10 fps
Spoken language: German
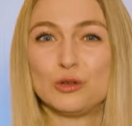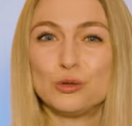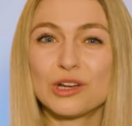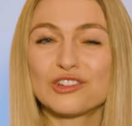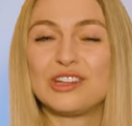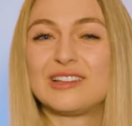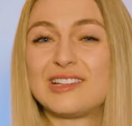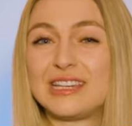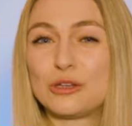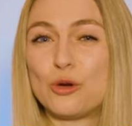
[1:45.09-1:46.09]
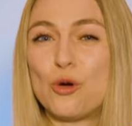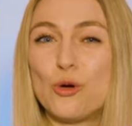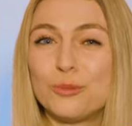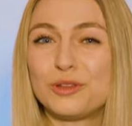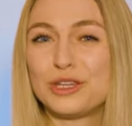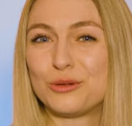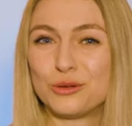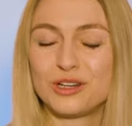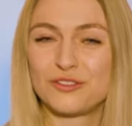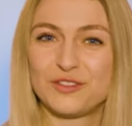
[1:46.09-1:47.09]
durchschnittlich um die
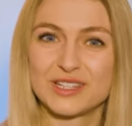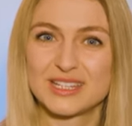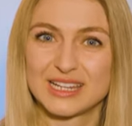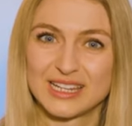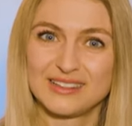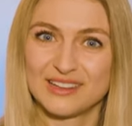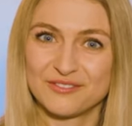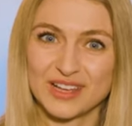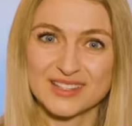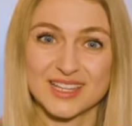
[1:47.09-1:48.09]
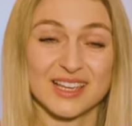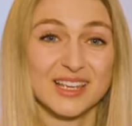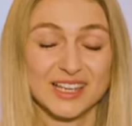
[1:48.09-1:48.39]
140 Liter Wasser.